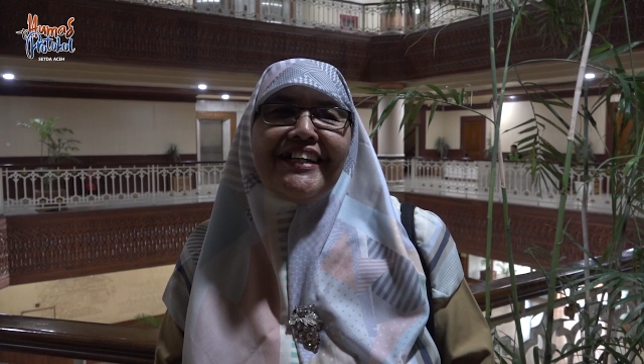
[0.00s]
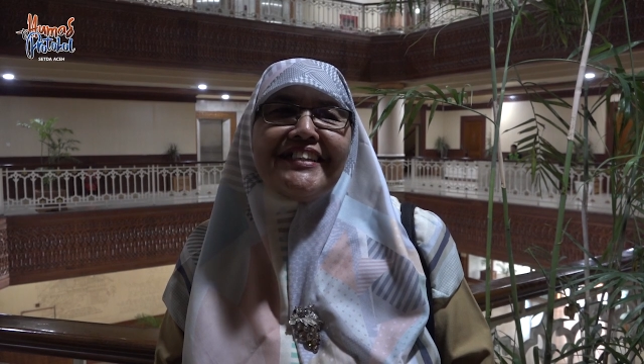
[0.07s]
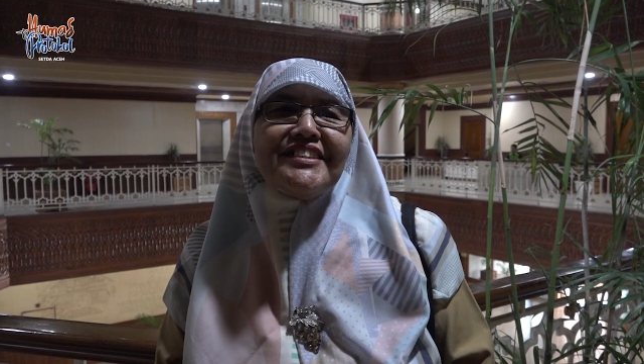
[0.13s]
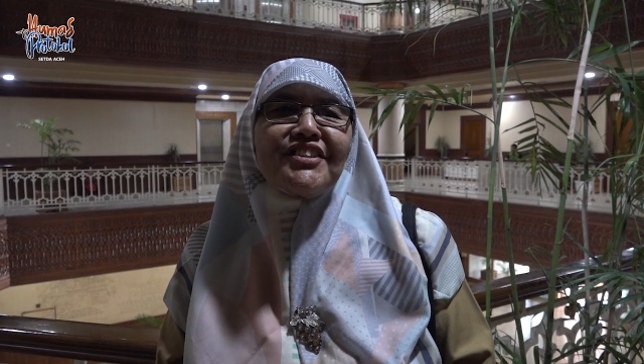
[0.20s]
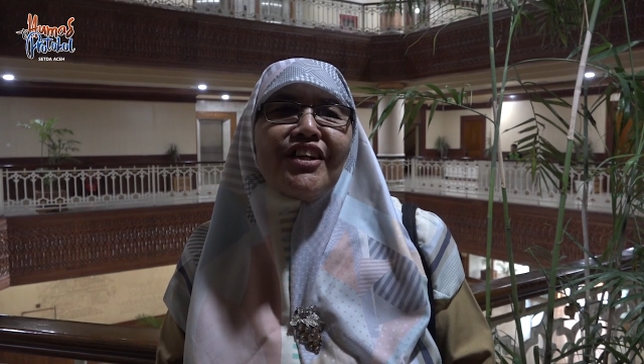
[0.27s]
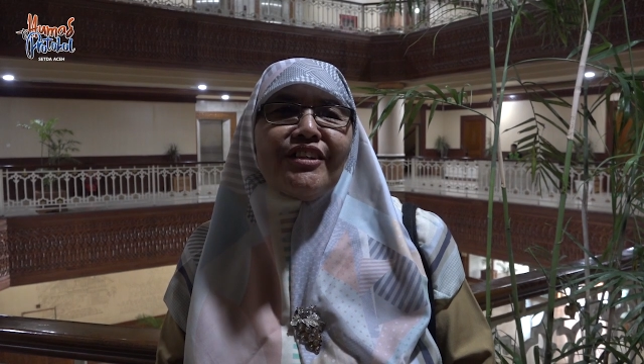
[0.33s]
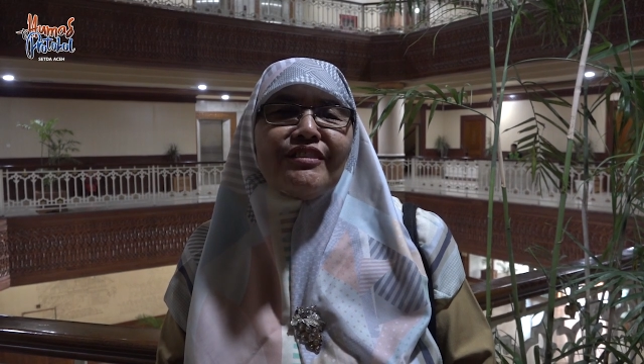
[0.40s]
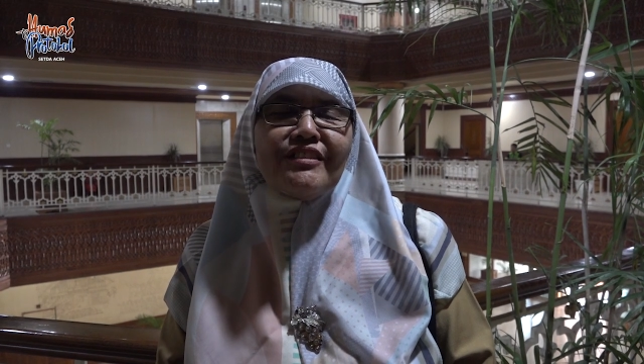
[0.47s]

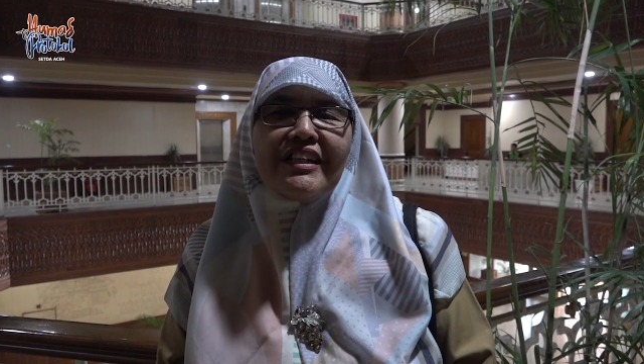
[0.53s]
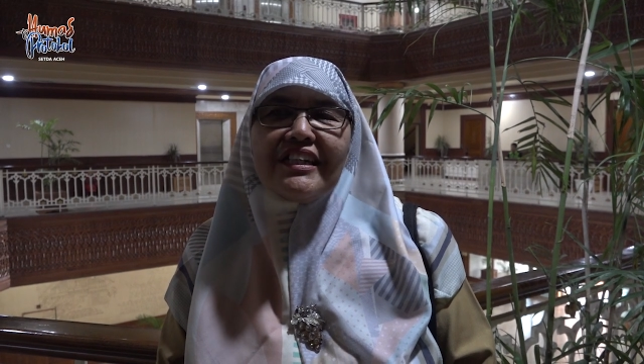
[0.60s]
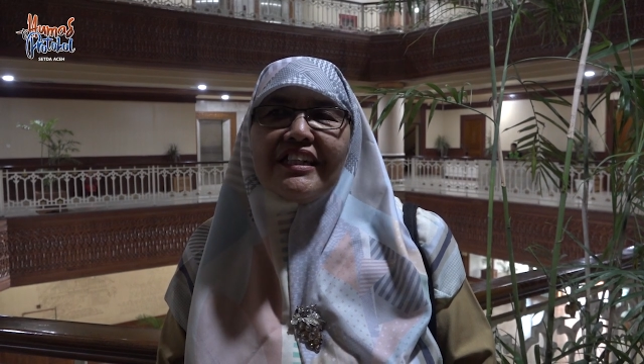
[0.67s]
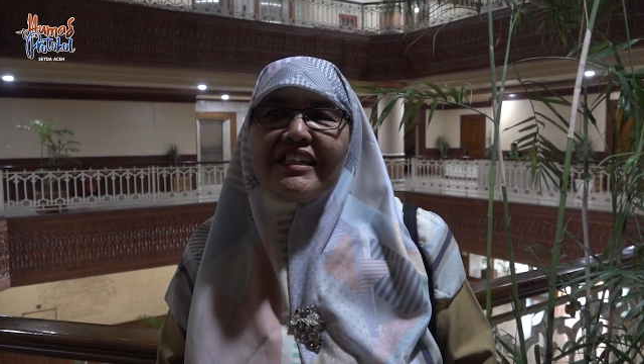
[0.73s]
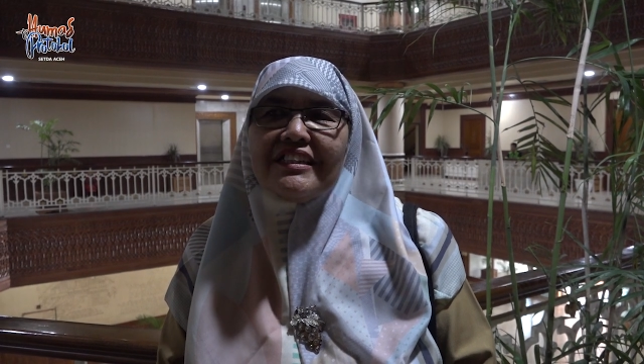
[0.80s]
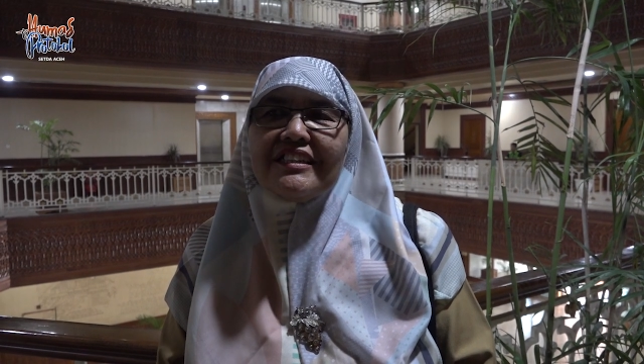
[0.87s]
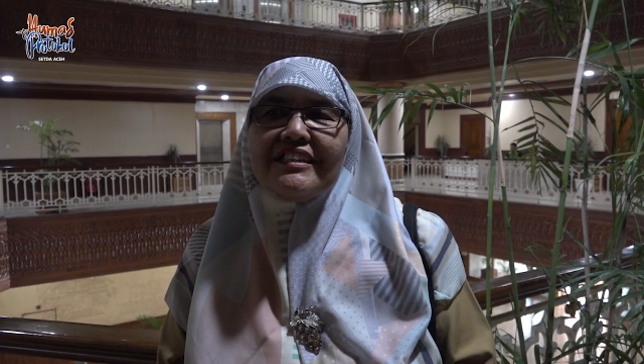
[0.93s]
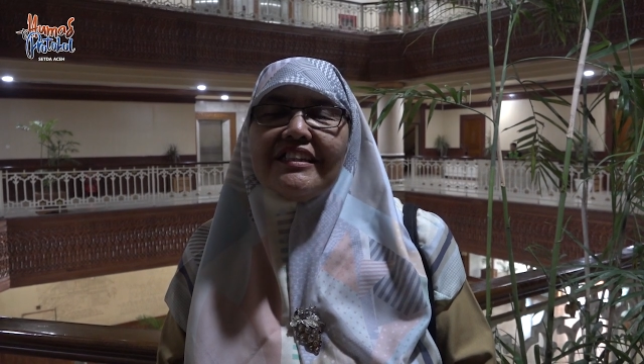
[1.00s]
Insya Allah
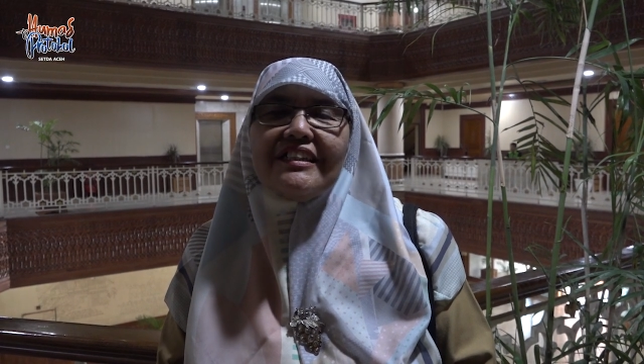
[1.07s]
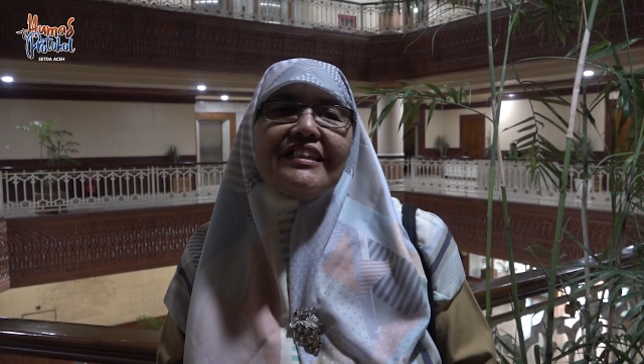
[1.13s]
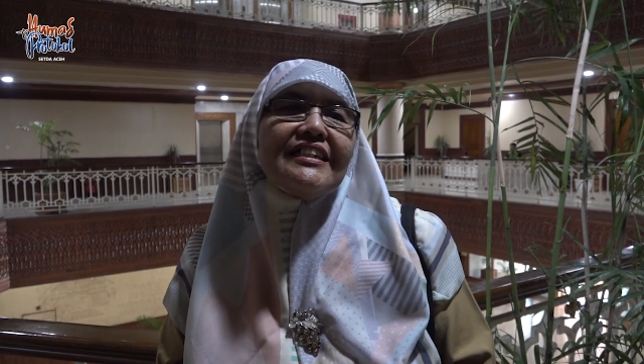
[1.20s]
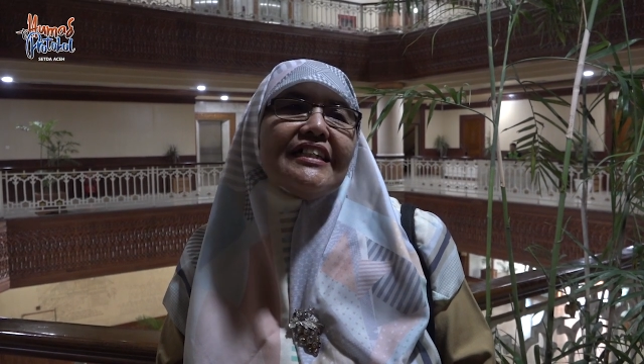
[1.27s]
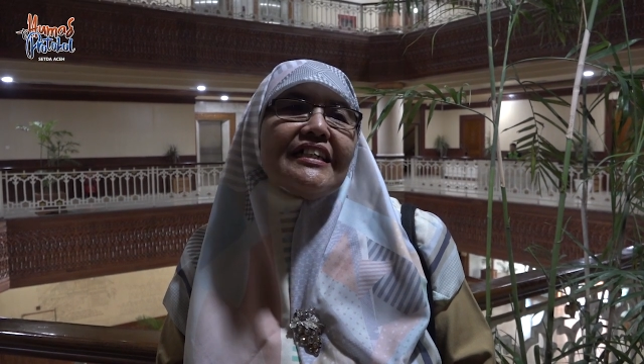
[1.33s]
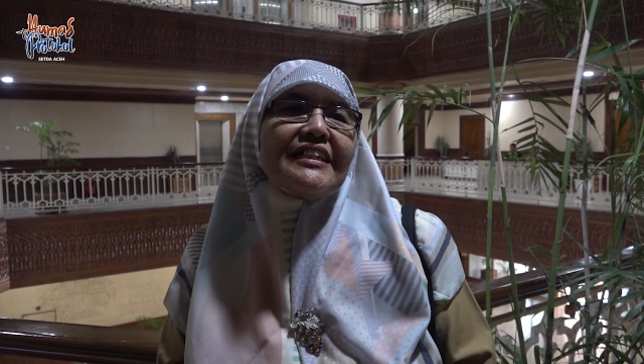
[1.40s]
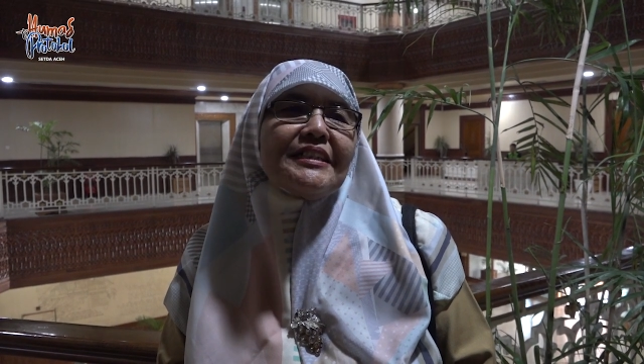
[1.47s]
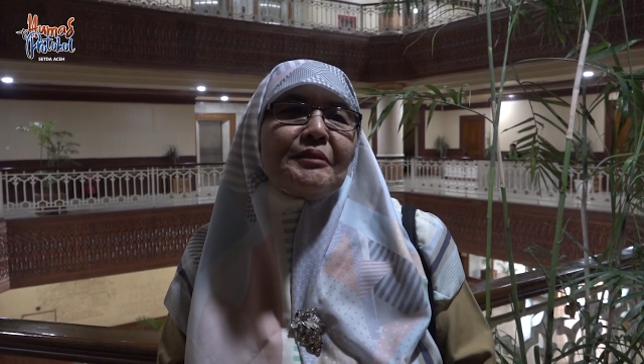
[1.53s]
eh,
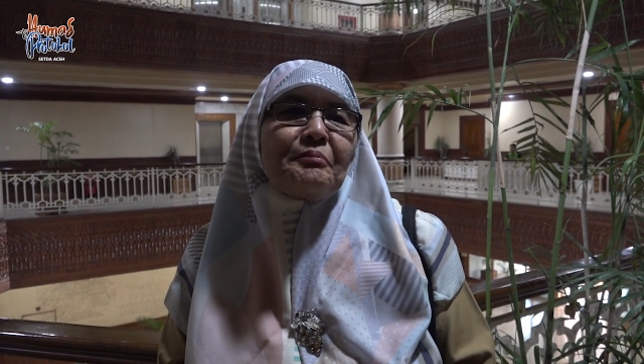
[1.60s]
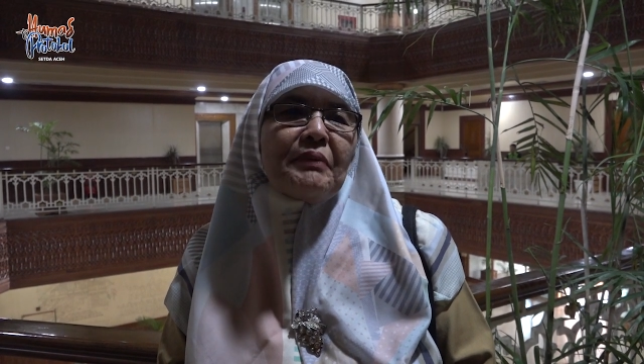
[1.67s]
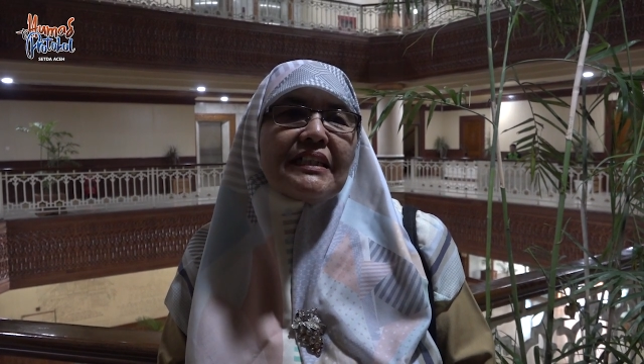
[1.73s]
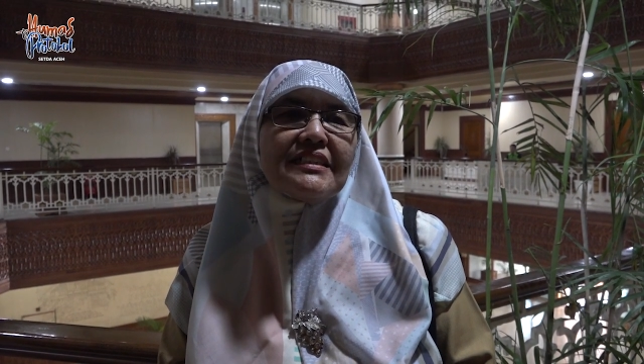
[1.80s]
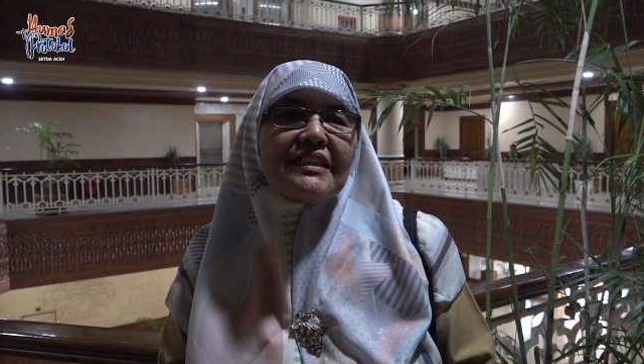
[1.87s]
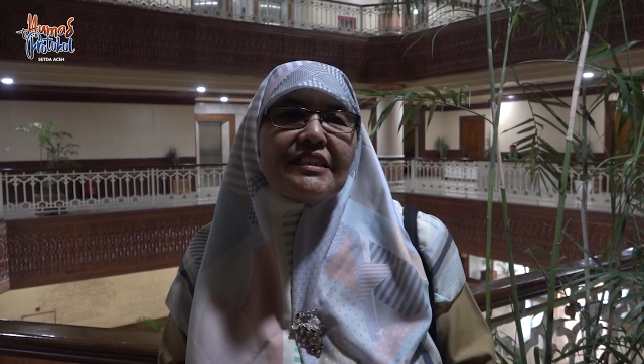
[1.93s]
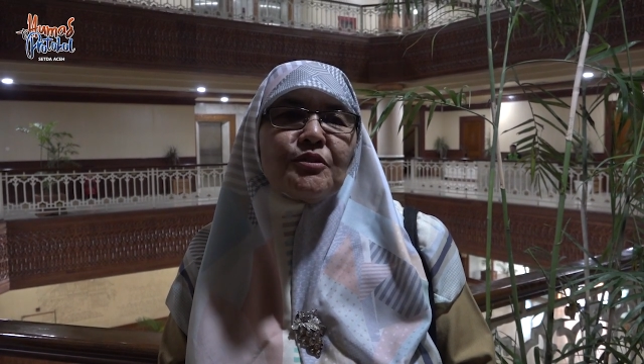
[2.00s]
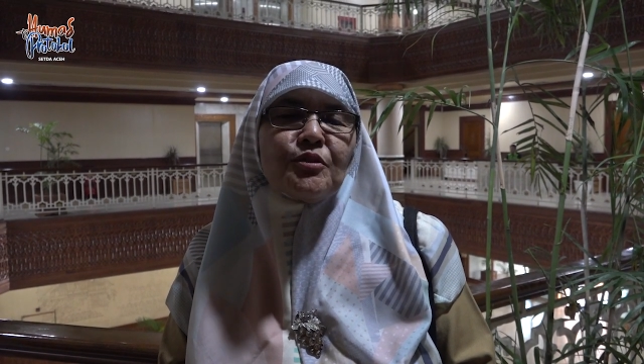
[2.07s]

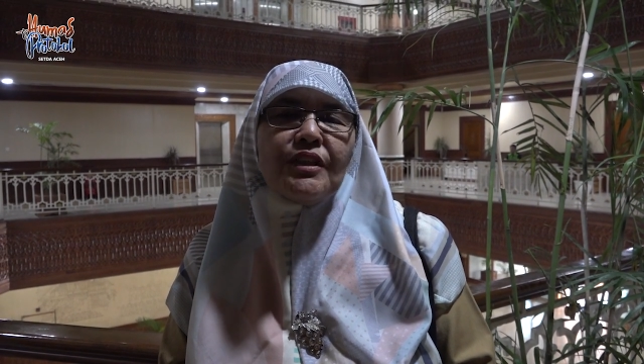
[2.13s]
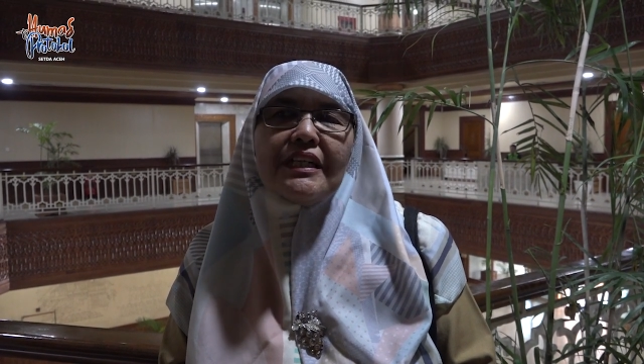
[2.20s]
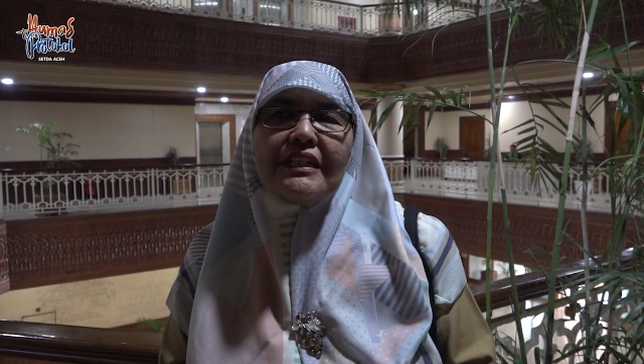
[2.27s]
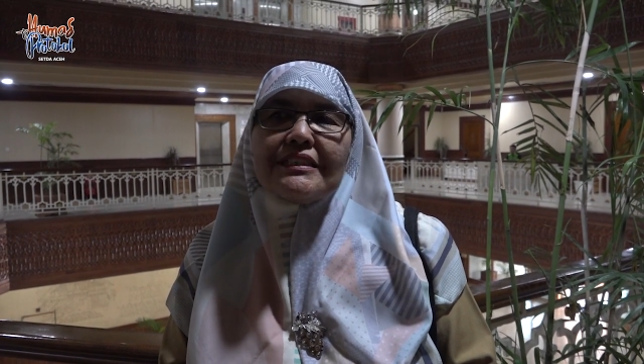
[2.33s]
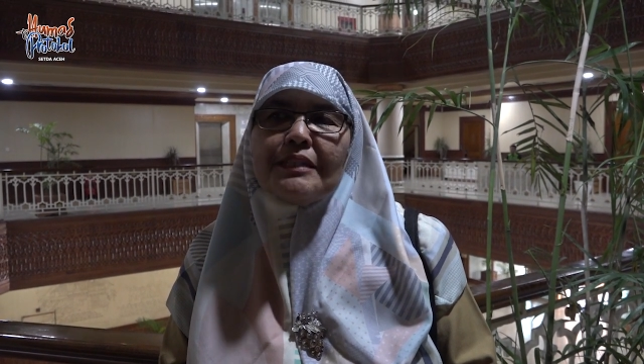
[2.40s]
kedepannya juga